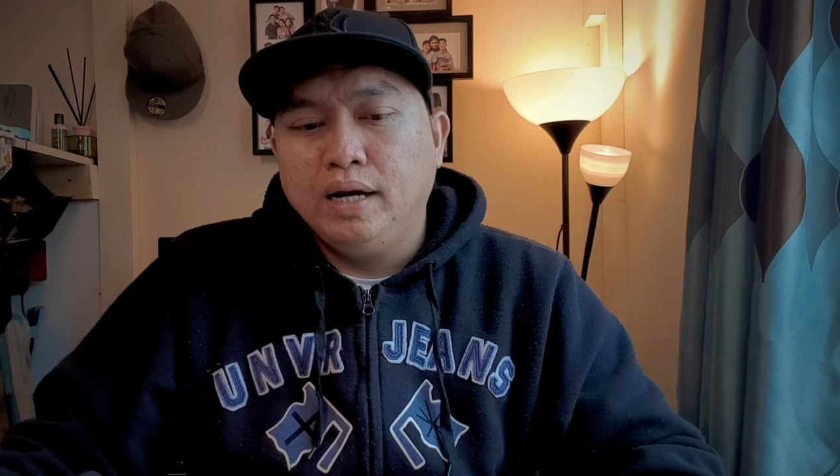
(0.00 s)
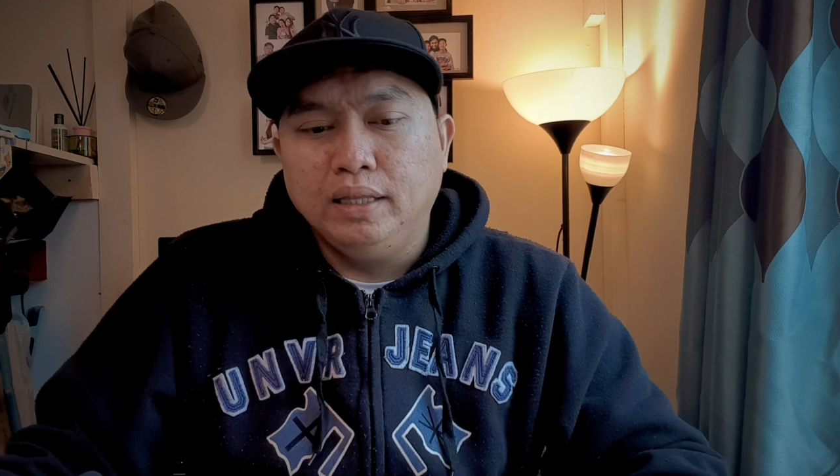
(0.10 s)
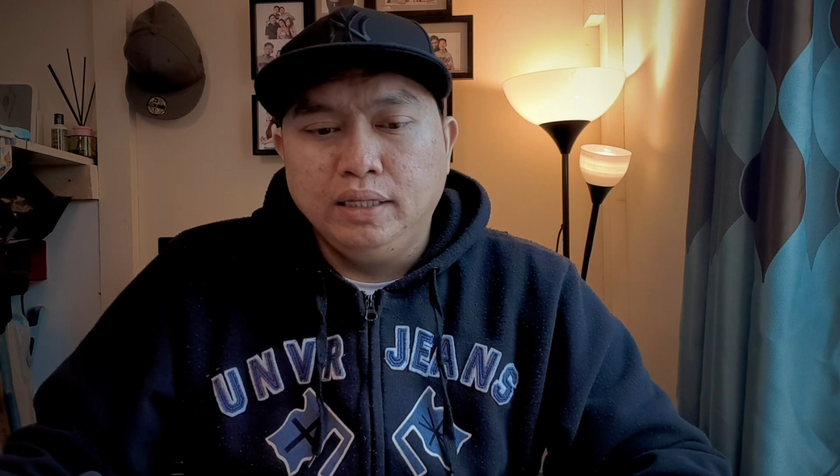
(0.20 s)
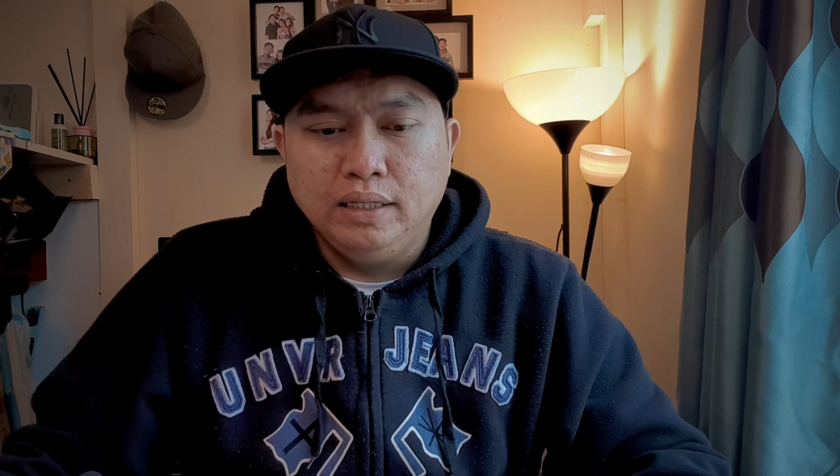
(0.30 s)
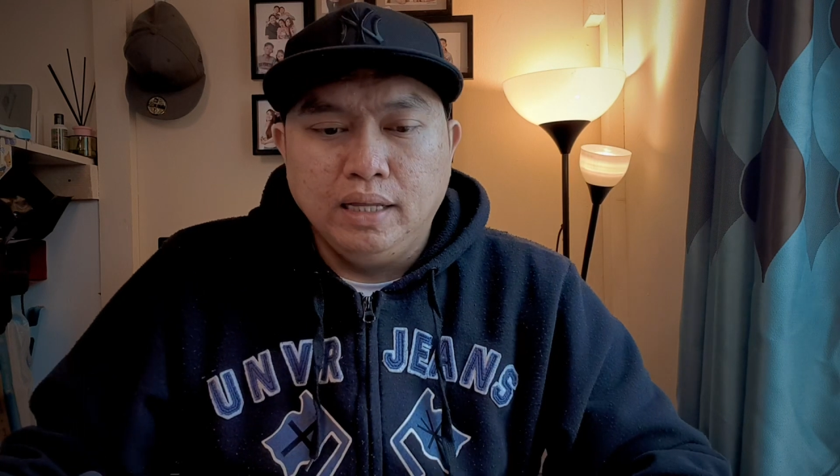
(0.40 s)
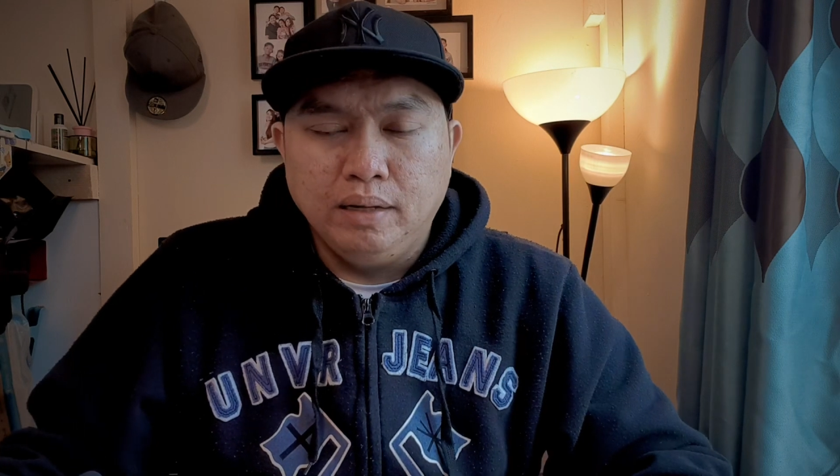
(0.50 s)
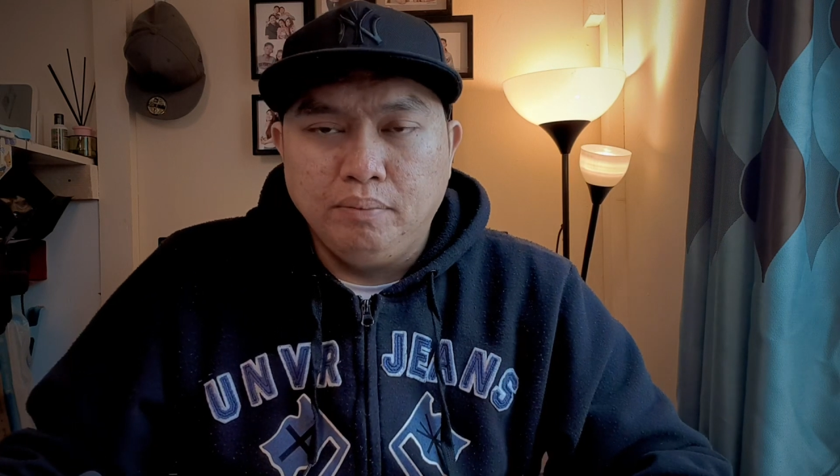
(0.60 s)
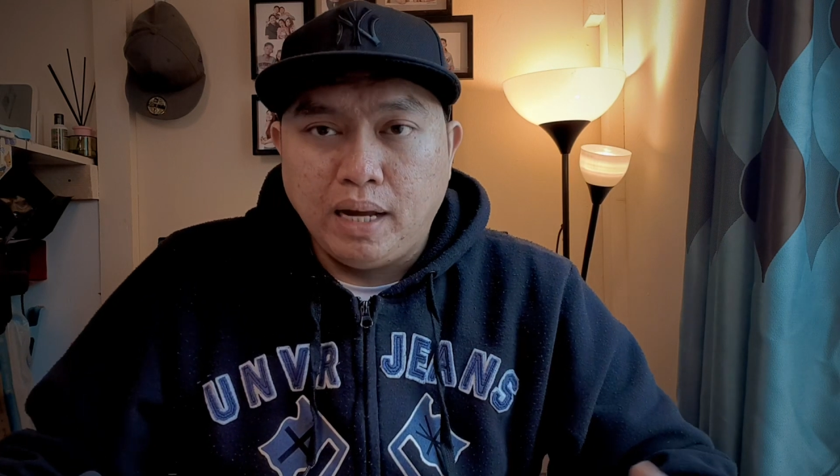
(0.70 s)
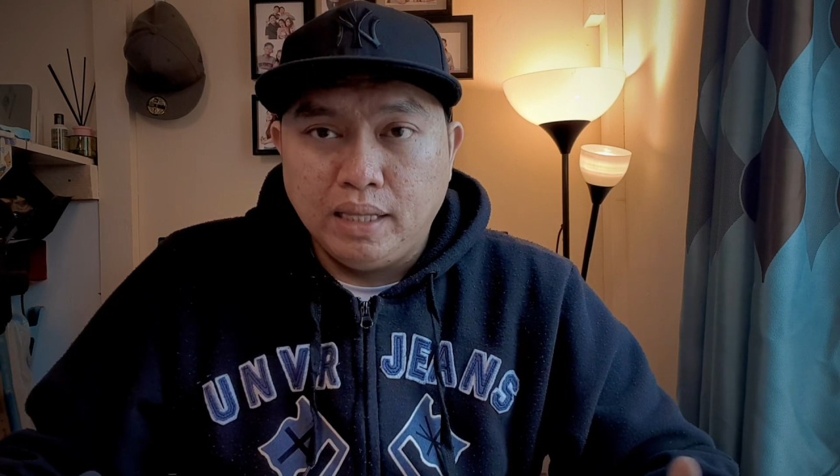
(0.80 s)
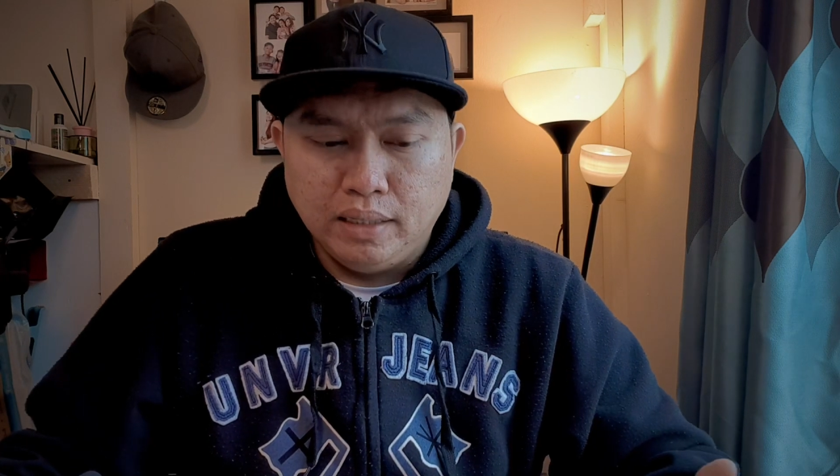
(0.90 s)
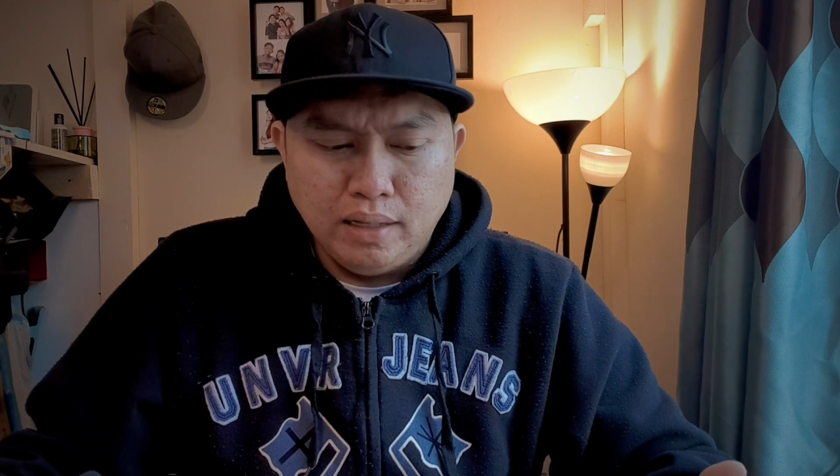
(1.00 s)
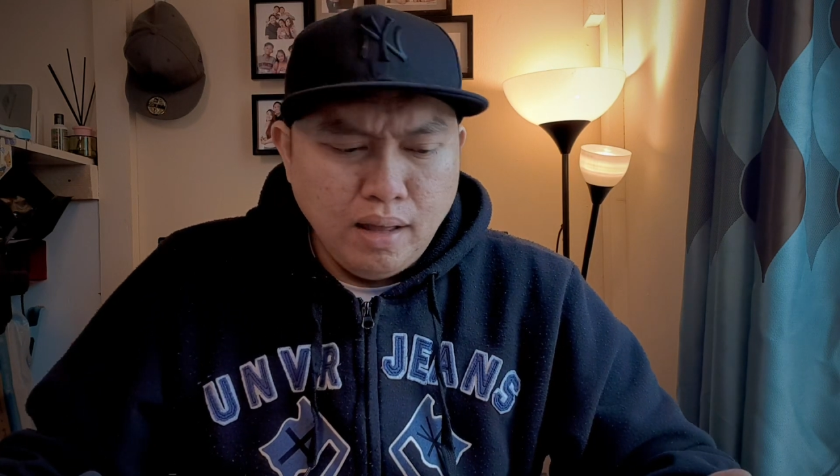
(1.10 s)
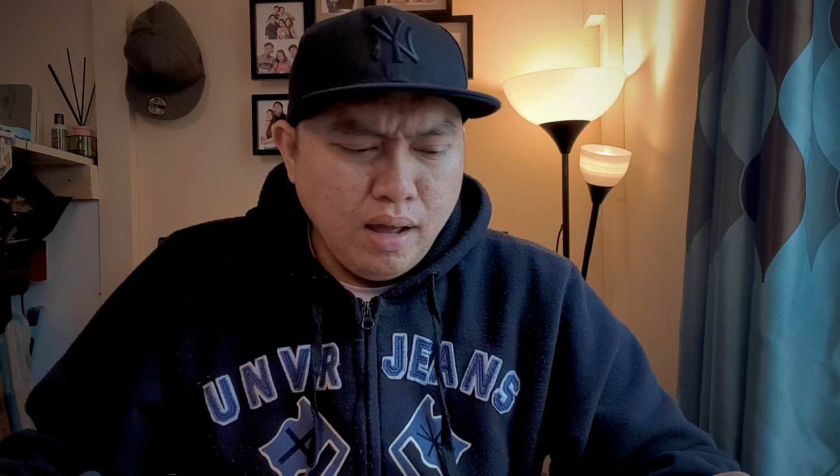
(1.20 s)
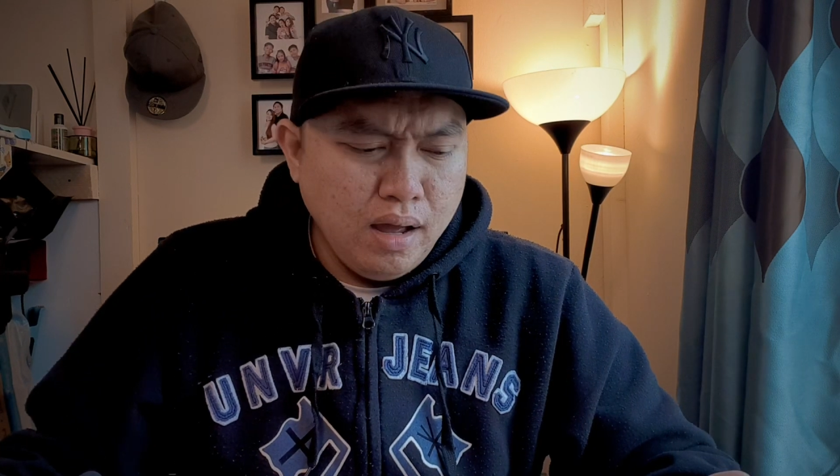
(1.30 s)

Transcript: natin na makita nila,